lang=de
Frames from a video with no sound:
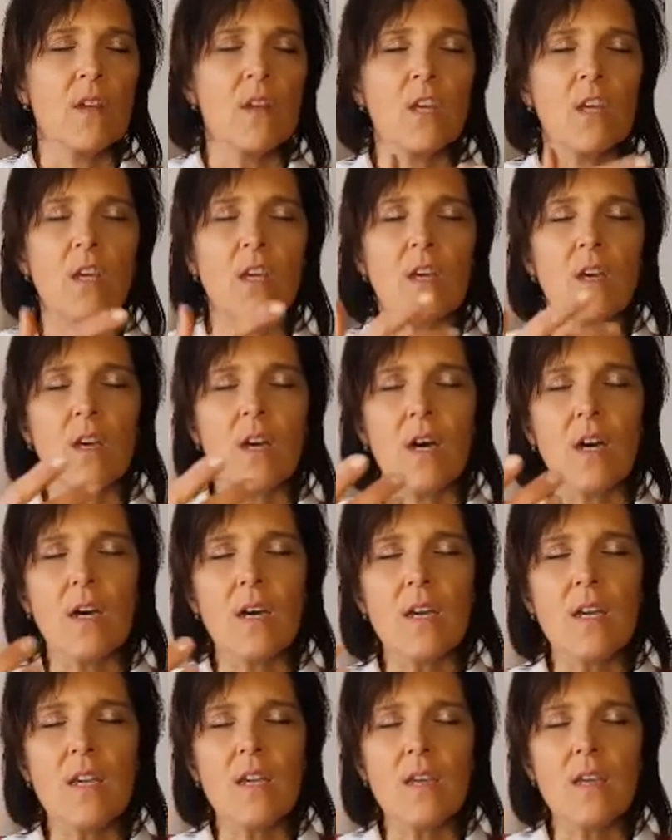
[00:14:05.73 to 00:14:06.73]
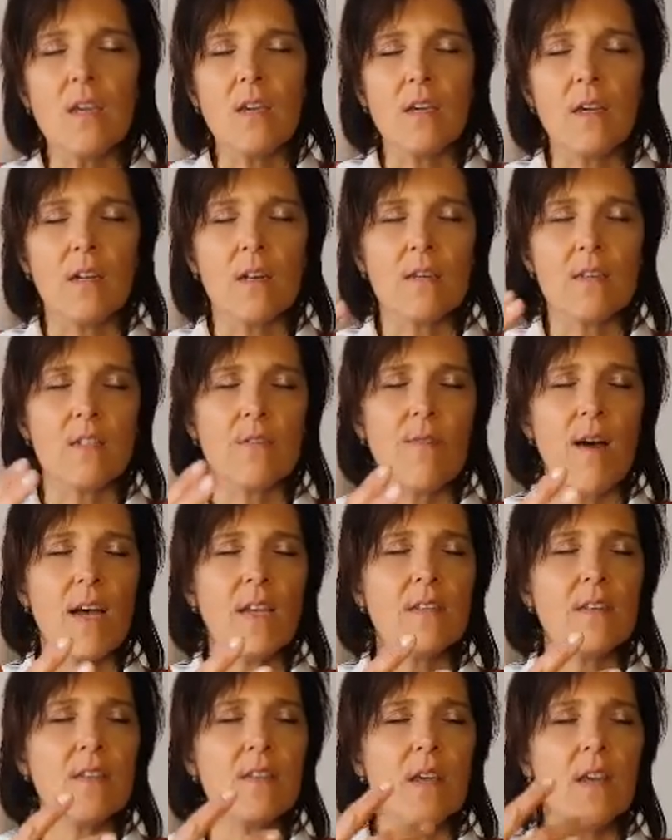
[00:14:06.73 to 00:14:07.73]
Ich rieche das
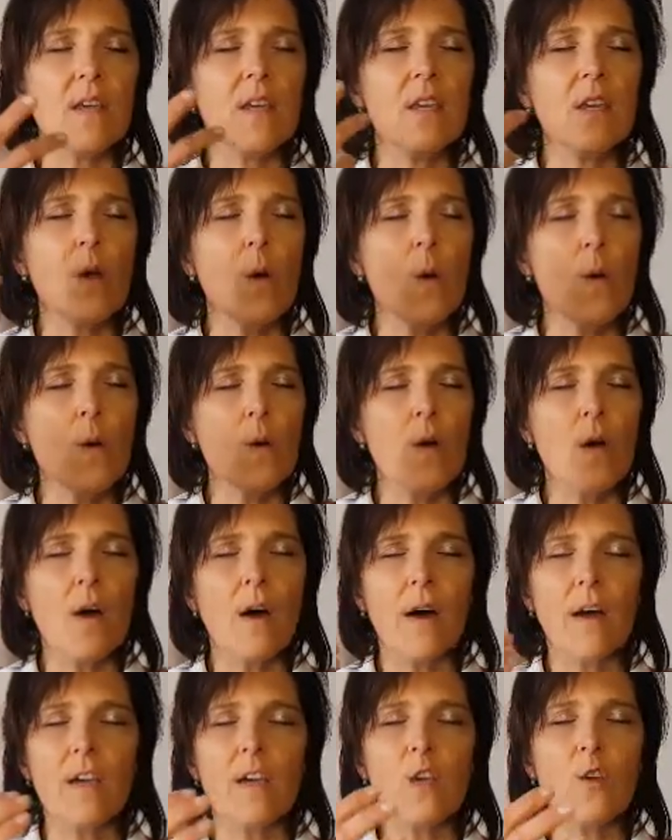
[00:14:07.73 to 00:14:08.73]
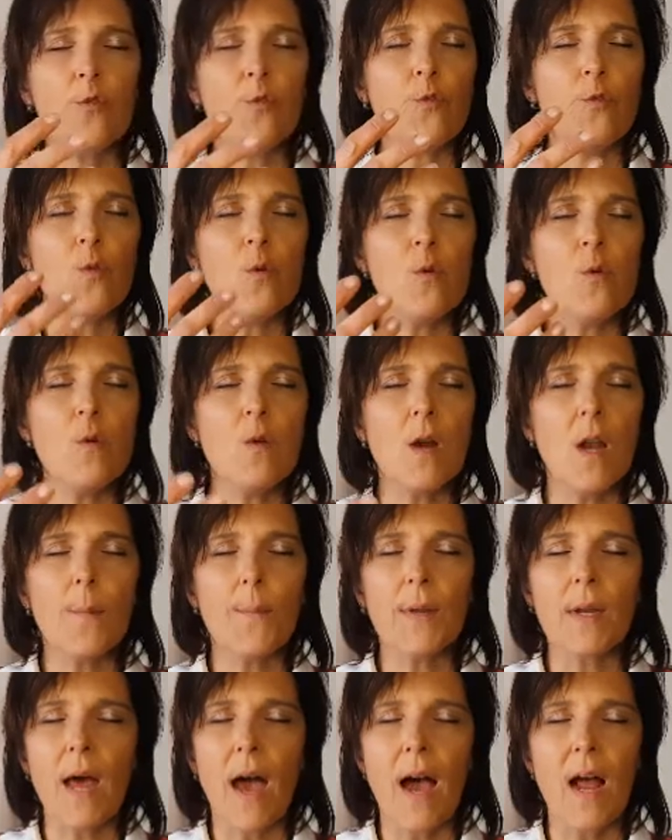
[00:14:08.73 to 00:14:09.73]
Wasser, ich höre, ich fühle
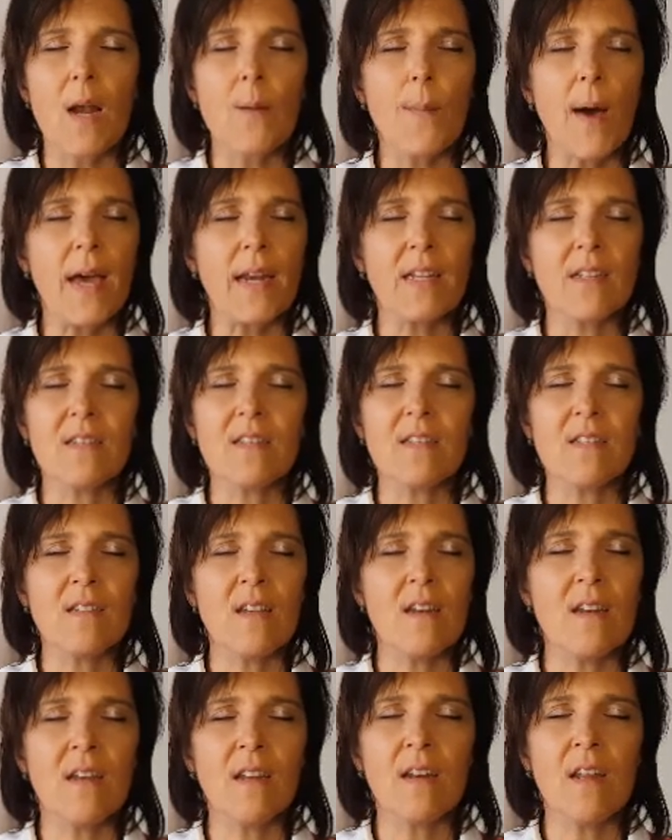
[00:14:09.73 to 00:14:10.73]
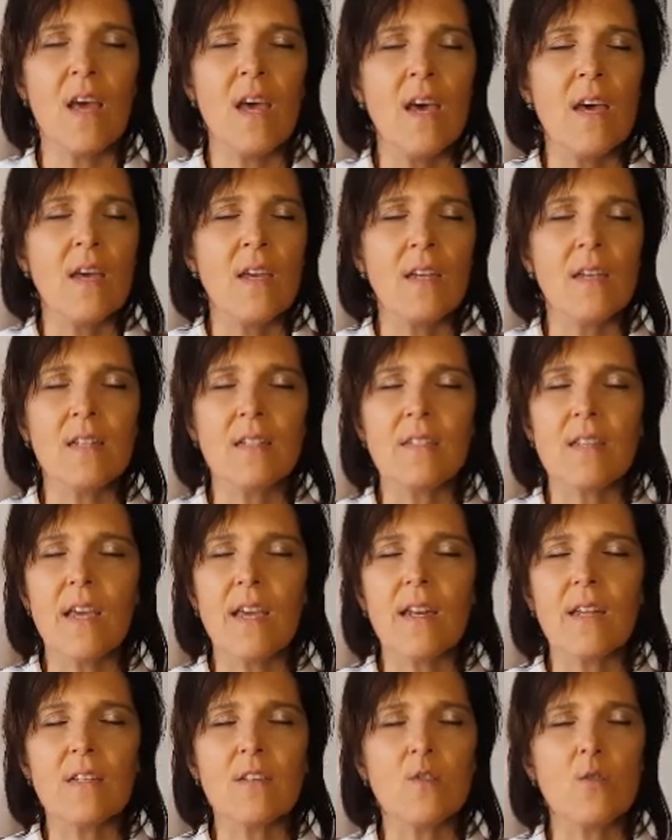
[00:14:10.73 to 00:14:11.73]
mit all meinen Sinnen. Ich
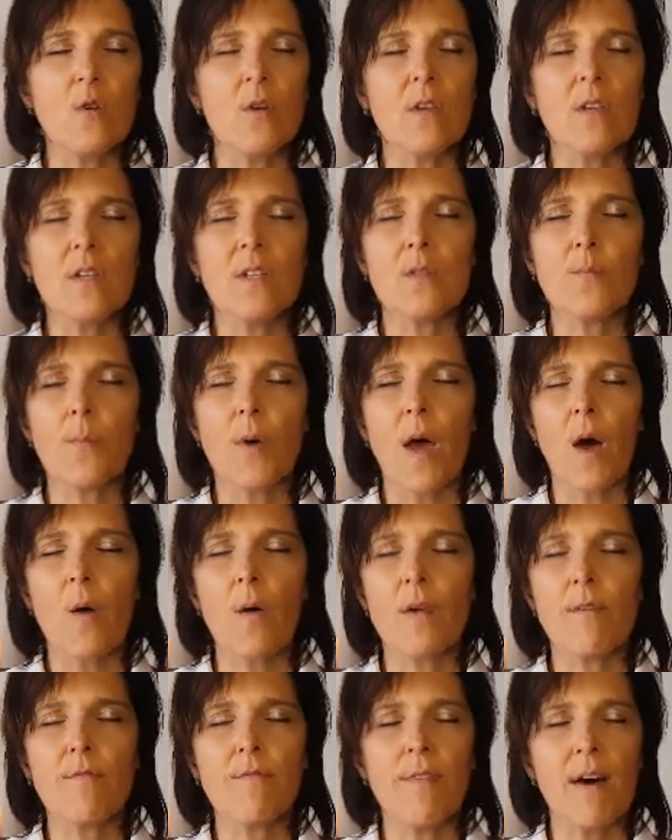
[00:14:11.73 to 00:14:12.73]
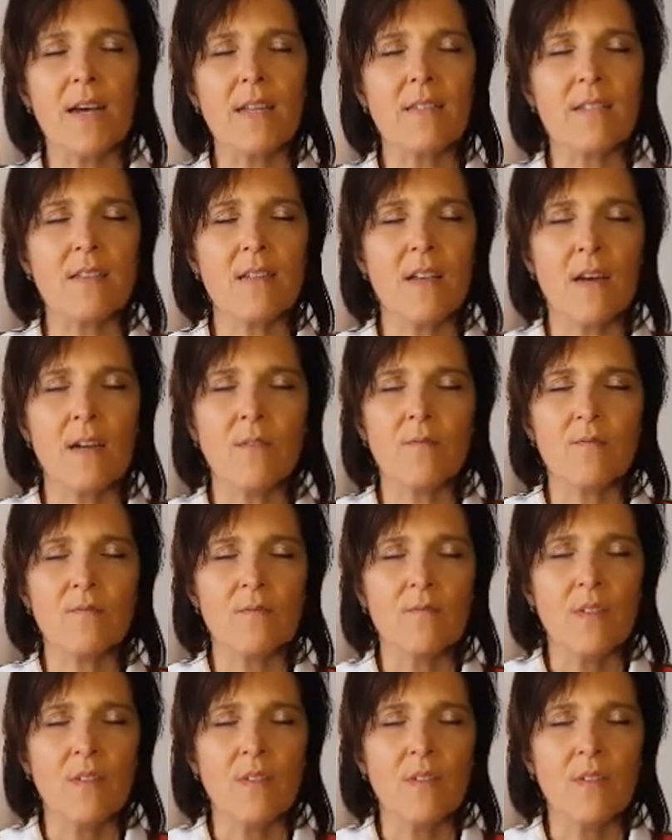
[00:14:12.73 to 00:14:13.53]
sehe das türkisblaue Wasser.